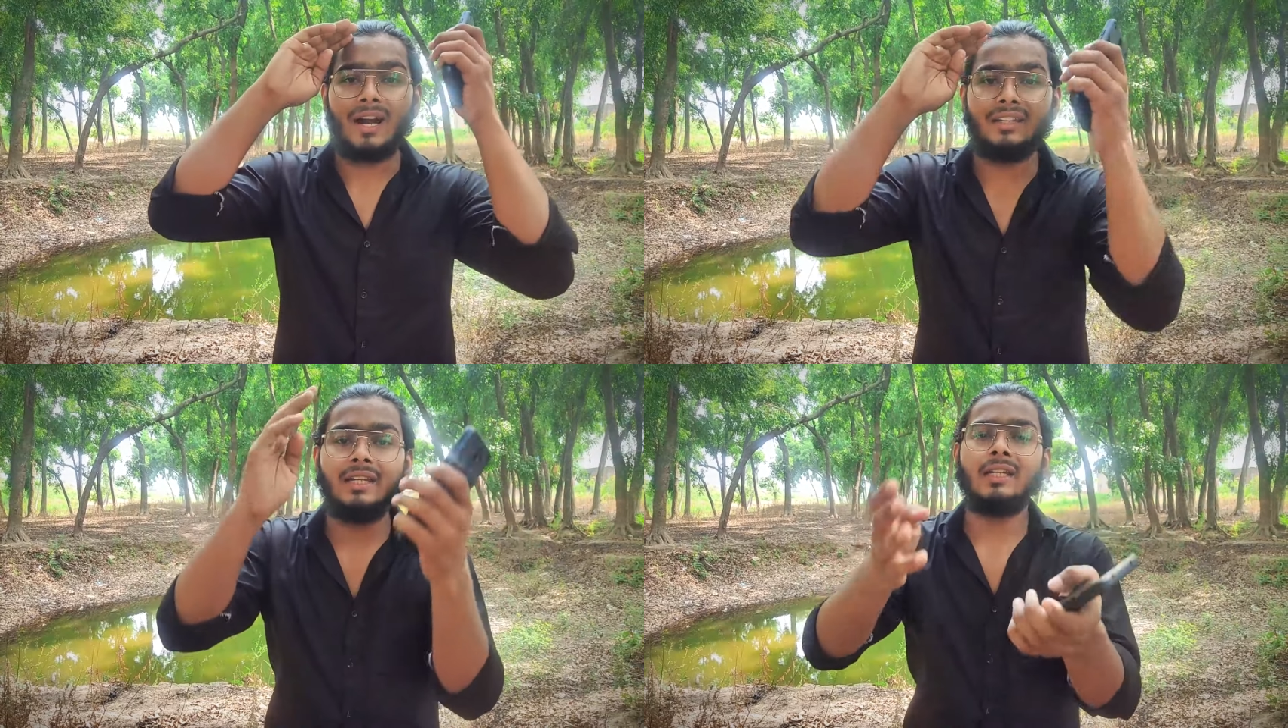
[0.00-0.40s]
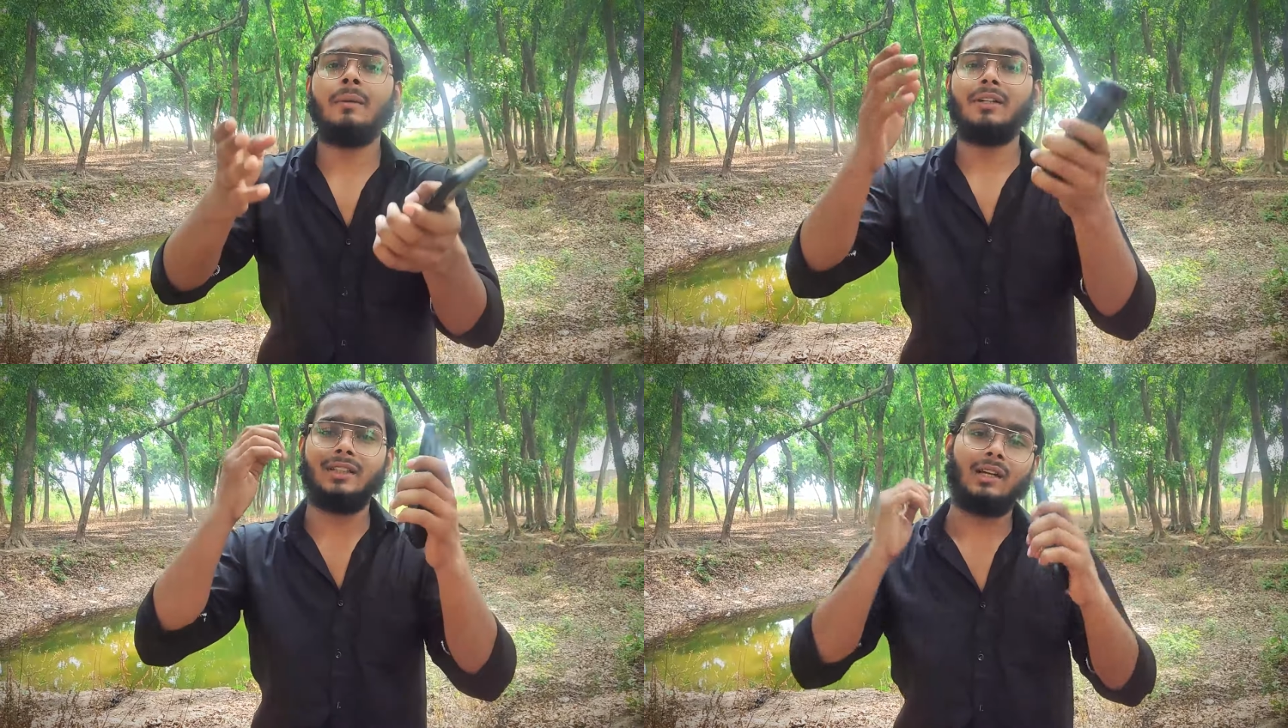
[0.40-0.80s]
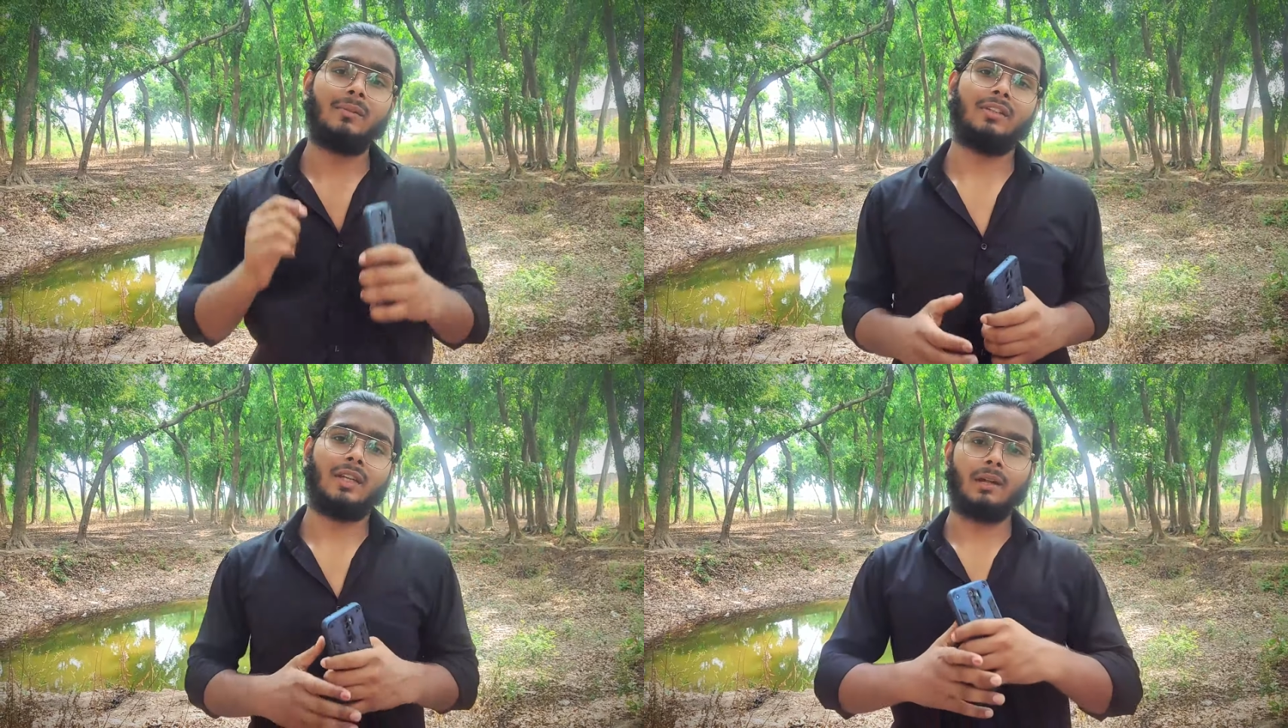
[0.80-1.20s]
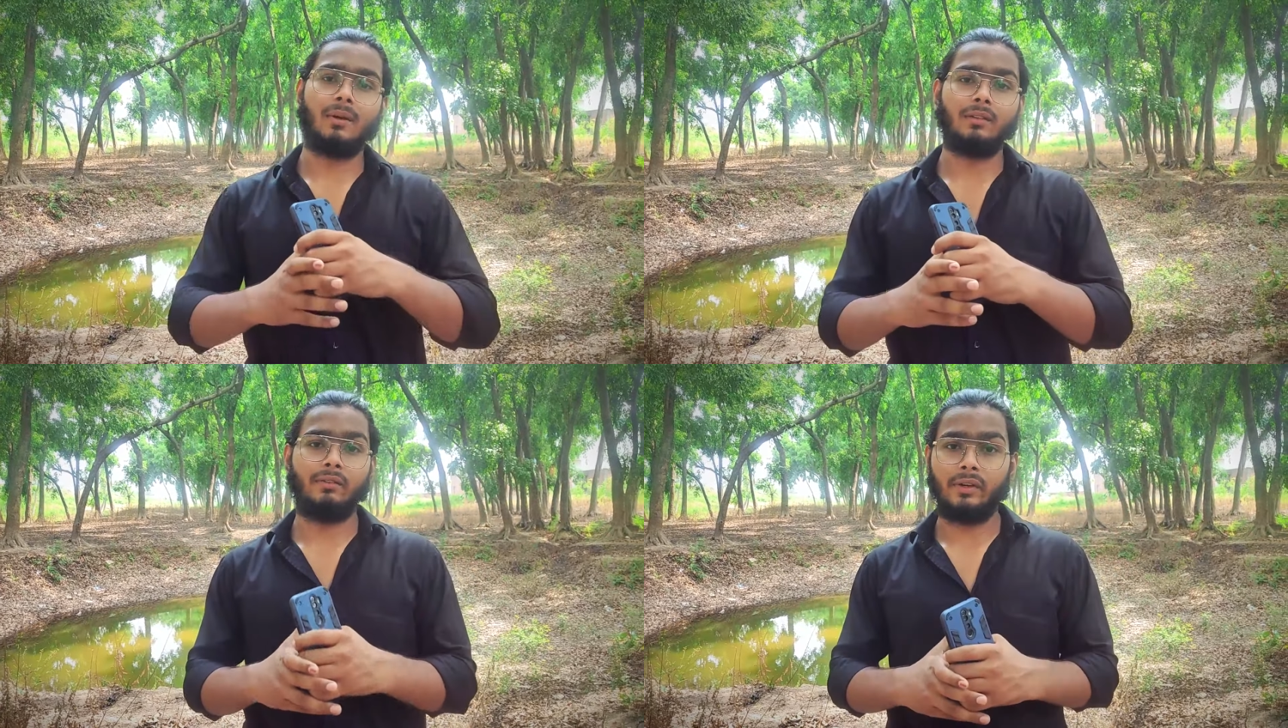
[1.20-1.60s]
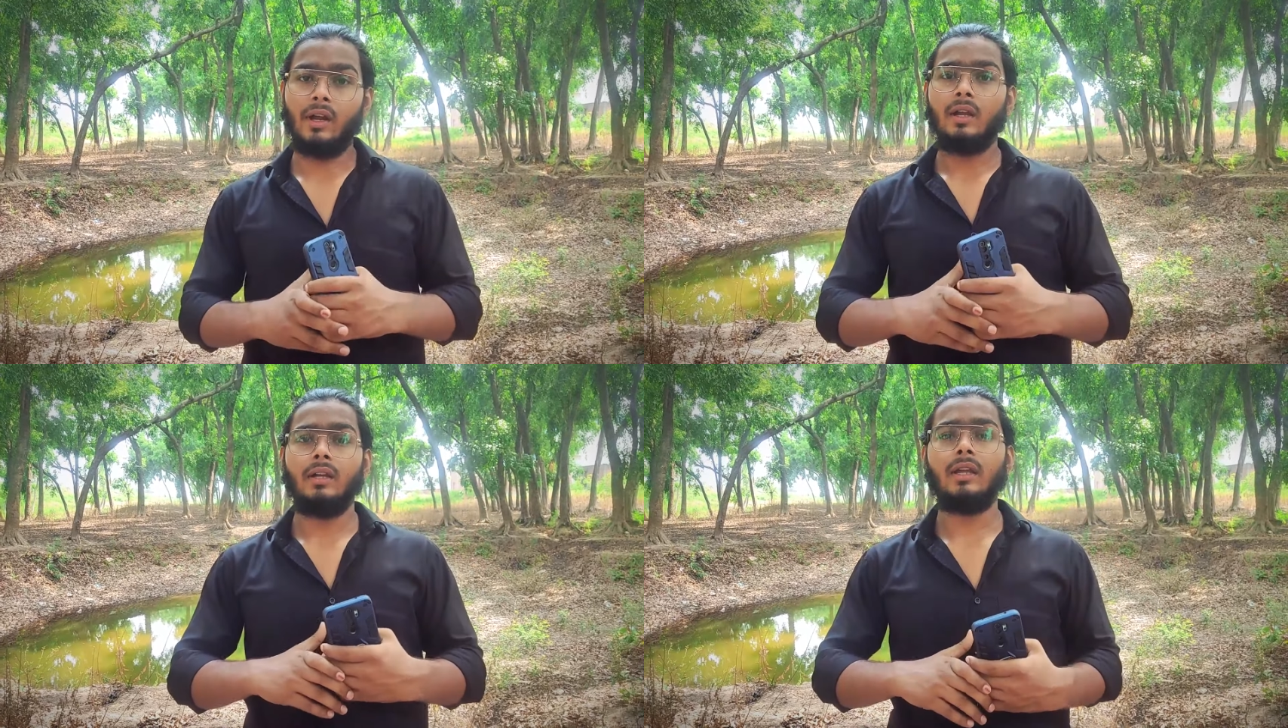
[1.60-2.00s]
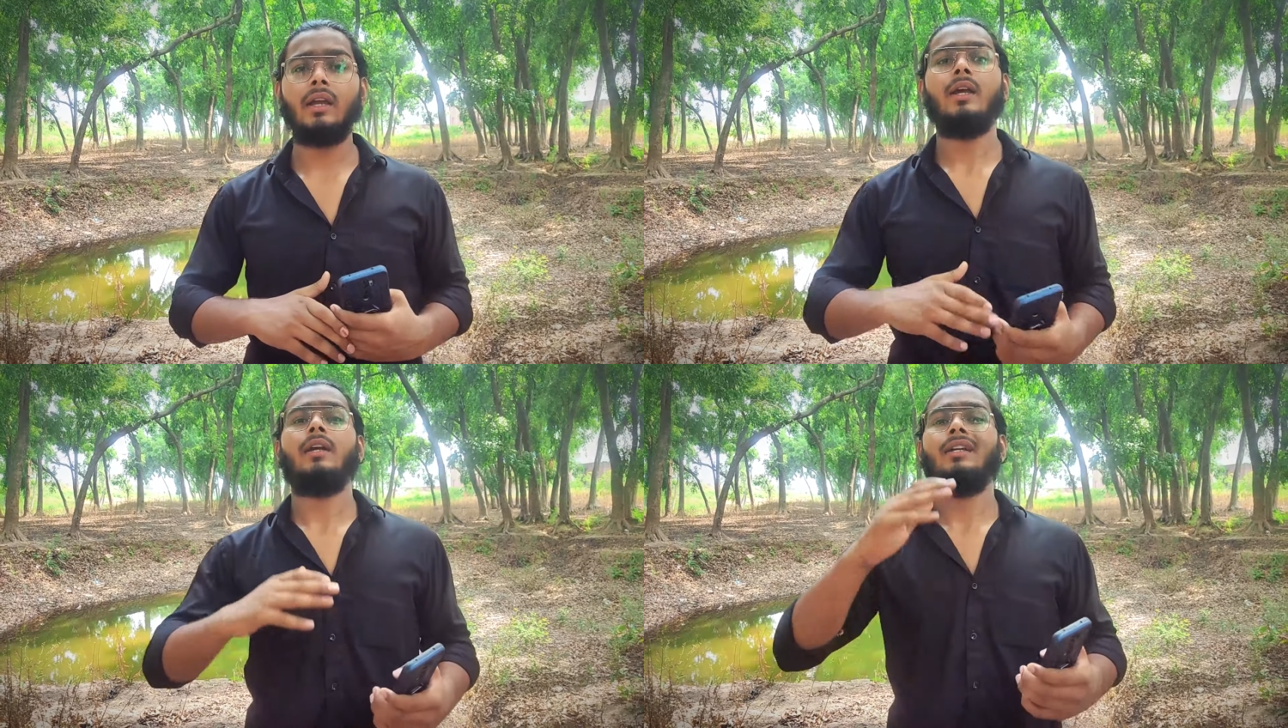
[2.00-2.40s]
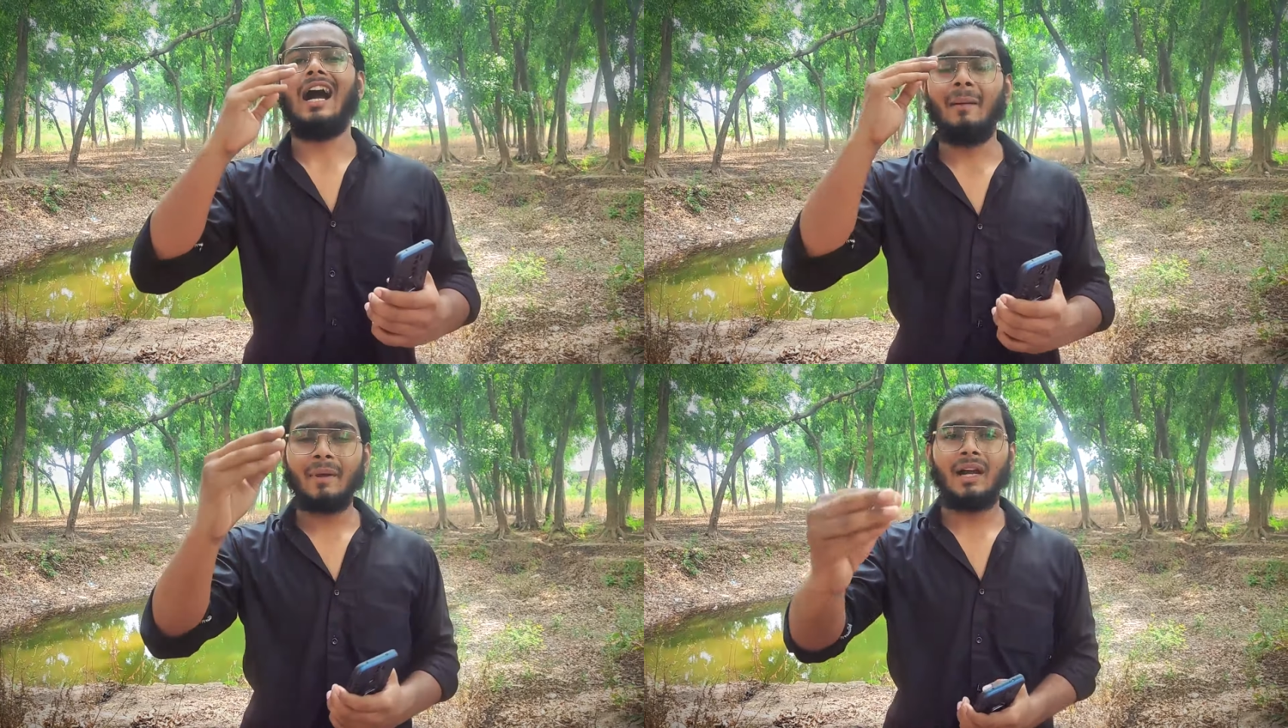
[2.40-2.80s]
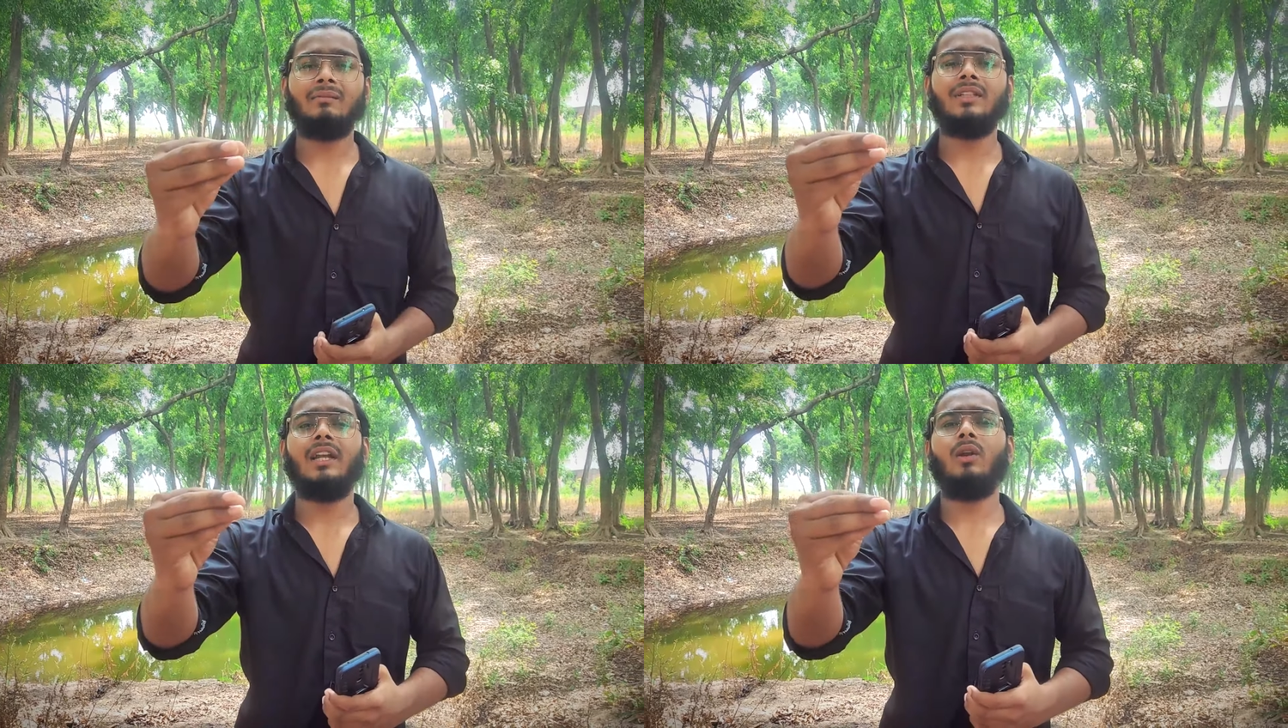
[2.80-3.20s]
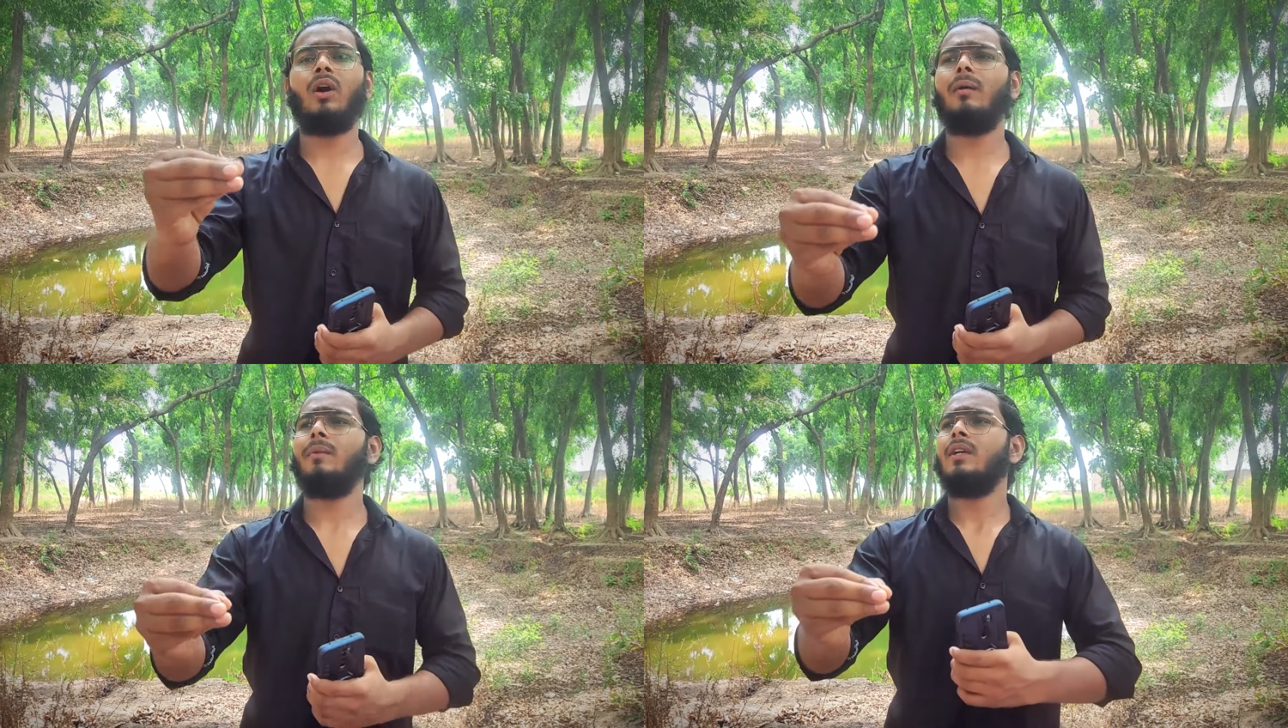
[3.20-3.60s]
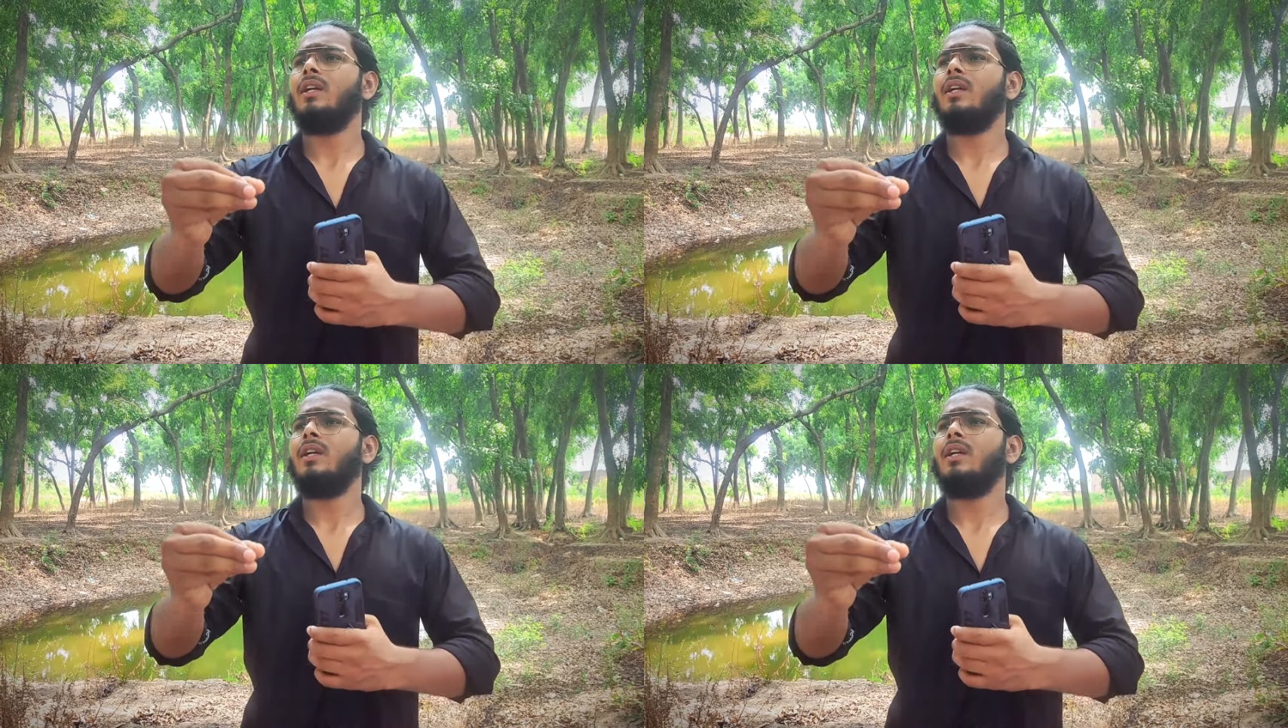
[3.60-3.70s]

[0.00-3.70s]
मार्जिन ही क्या बचेगा बेचने के बाद फिर ठीक है यहाँ पर हमसे ले लो आप